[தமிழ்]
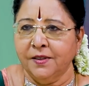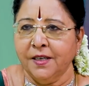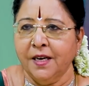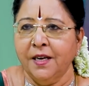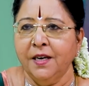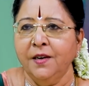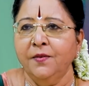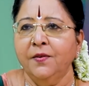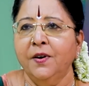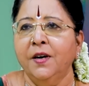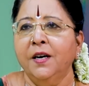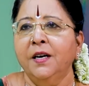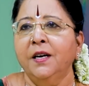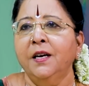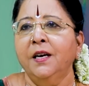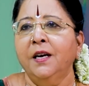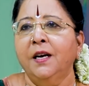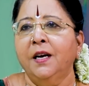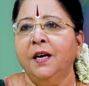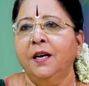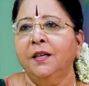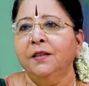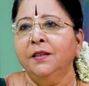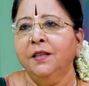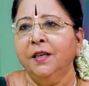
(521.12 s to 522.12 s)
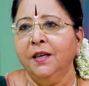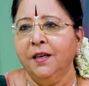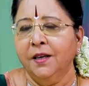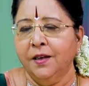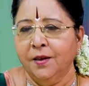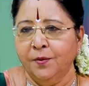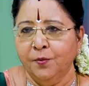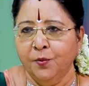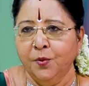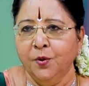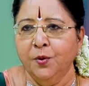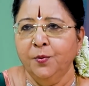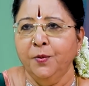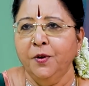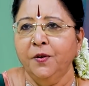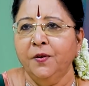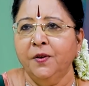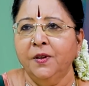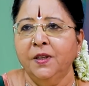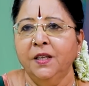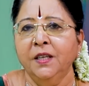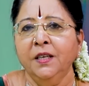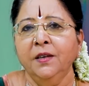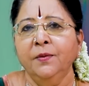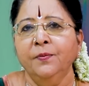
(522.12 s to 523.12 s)
சரிவான அந்த பூமி
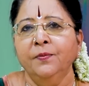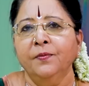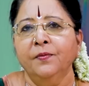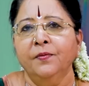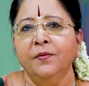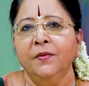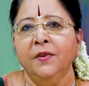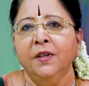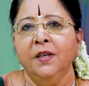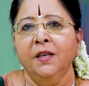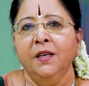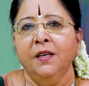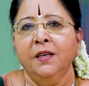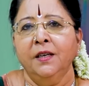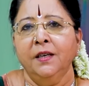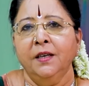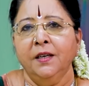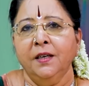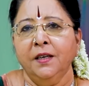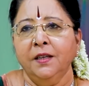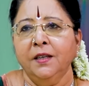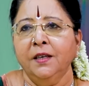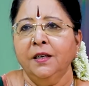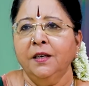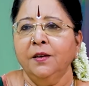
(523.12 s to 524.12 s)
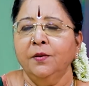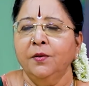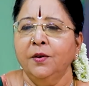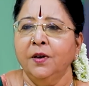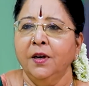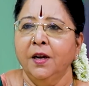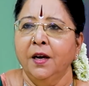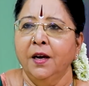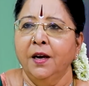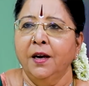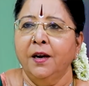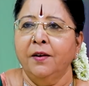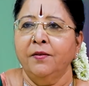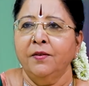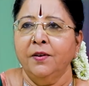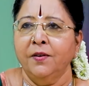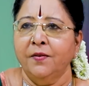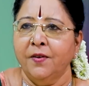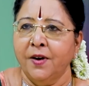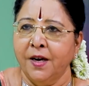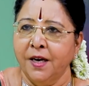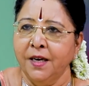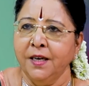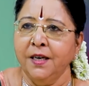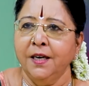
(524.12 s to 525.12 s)
வந்து கிட்டத்தட்ட ஒரு
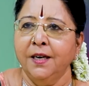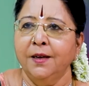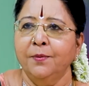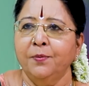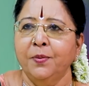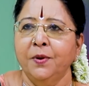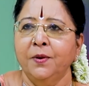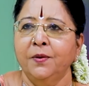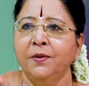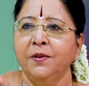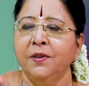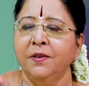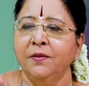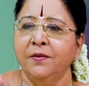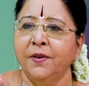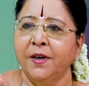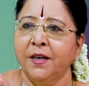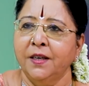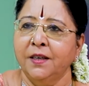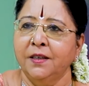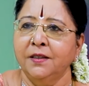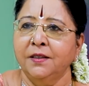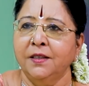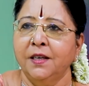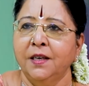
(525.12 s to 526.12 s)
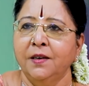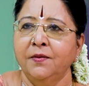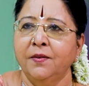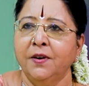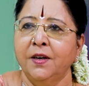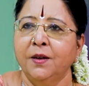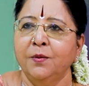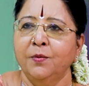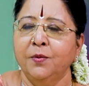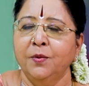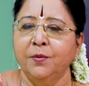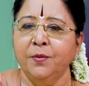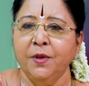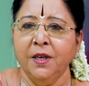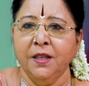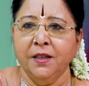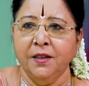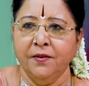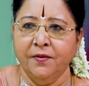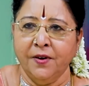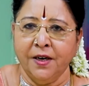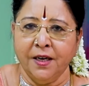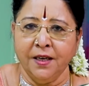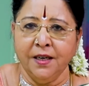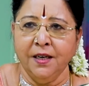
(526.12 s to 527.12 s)
அவங்க வாங்கினப்போ வந்து வடக்கு சரிவான பூமி
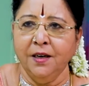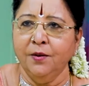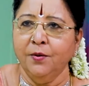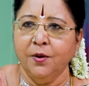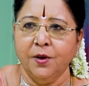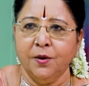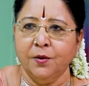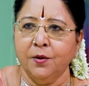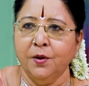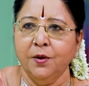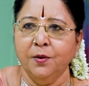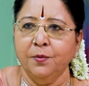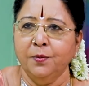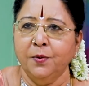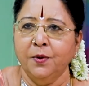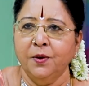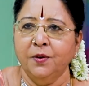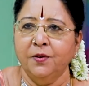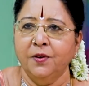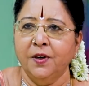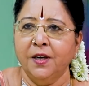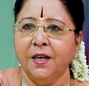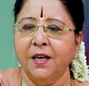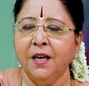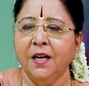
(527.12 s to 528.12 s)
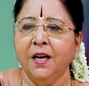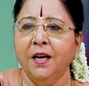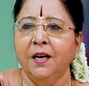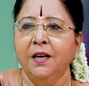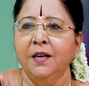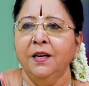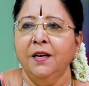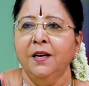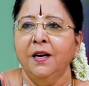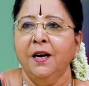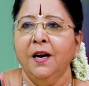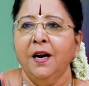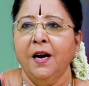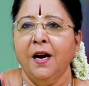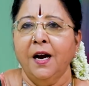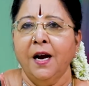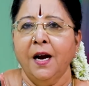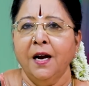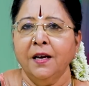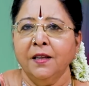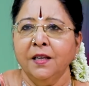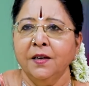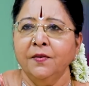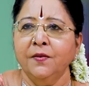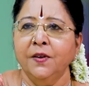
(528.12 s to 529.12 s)
அந்த வடக்கில் ஒரு ரோடு போகும் இல்லைங்களா
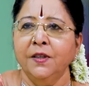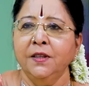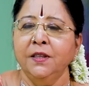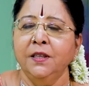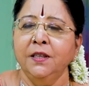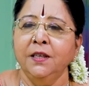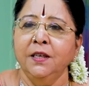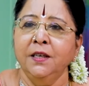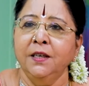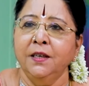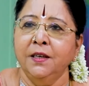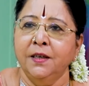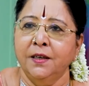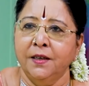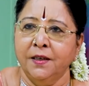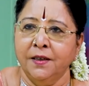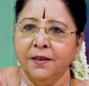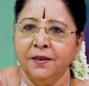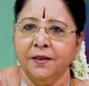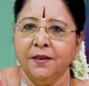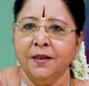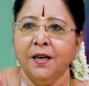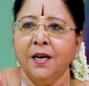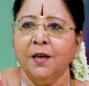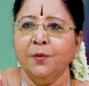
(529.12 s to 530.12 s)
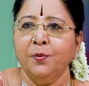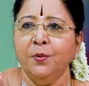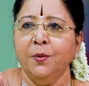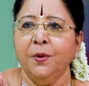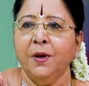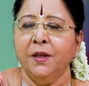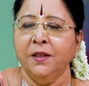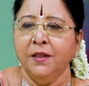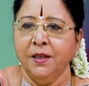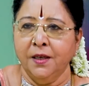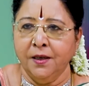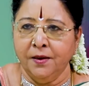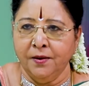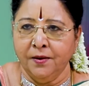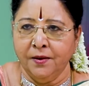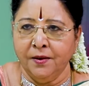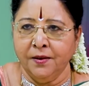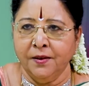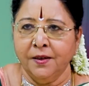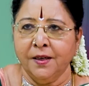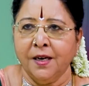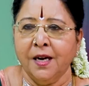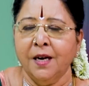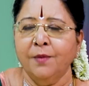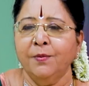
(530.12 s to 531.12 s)
அதை வந்து கார்ப்பு அந்த
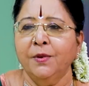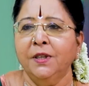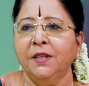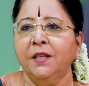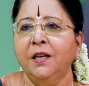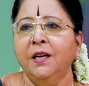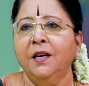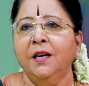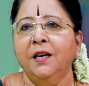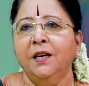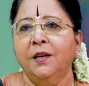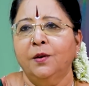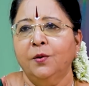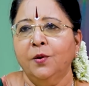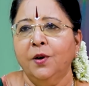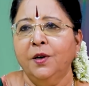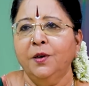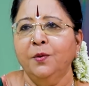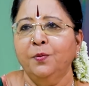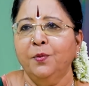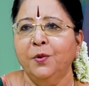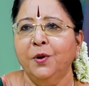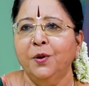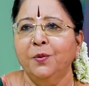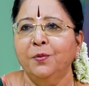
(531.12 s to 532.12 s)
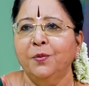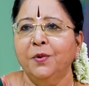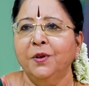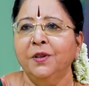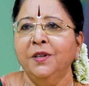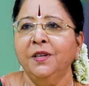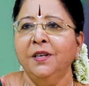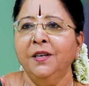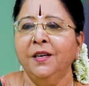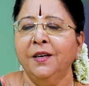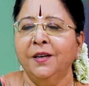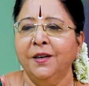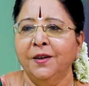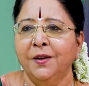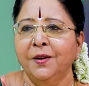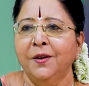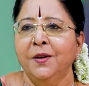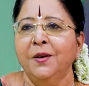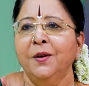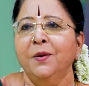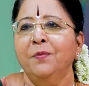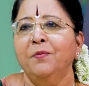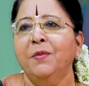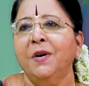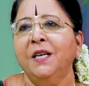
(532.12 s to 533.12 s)
கிராமத்தில் ரோடு போடும்போது
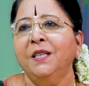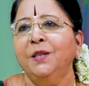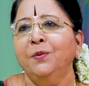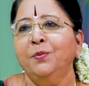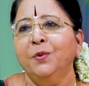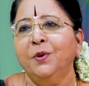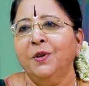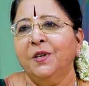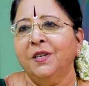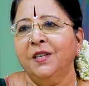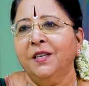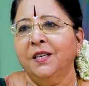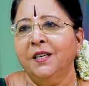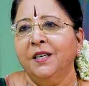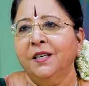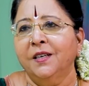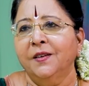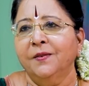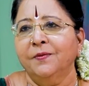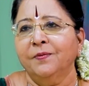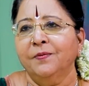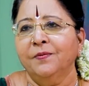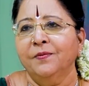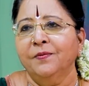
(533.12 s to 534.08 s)
மாற்றி போட்டிருக்காங்க